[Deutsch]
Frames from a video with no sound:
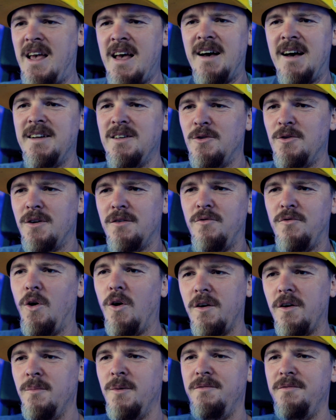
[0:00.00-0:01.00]
Erde oder wo
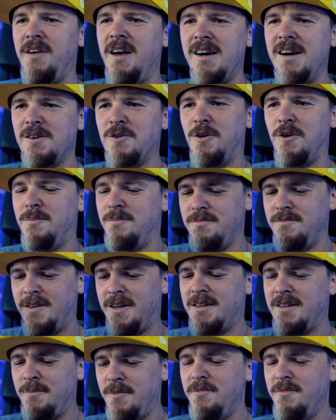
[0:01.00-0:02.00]
auch immer wir herkommen, ja,
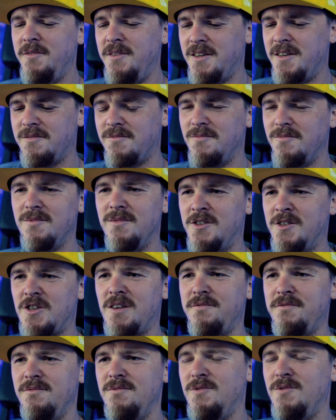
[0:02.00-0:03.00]
damit wir wieder
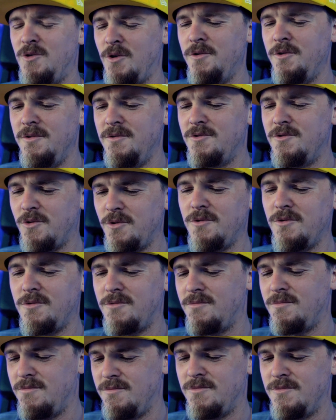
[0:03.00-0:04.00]
schaffen können,
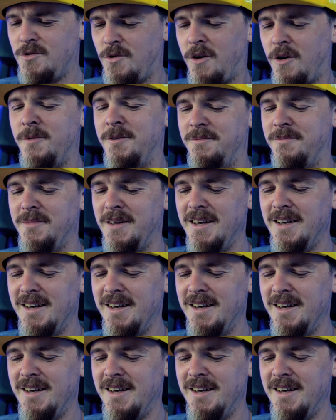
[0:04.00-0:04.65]
zurückzukommen.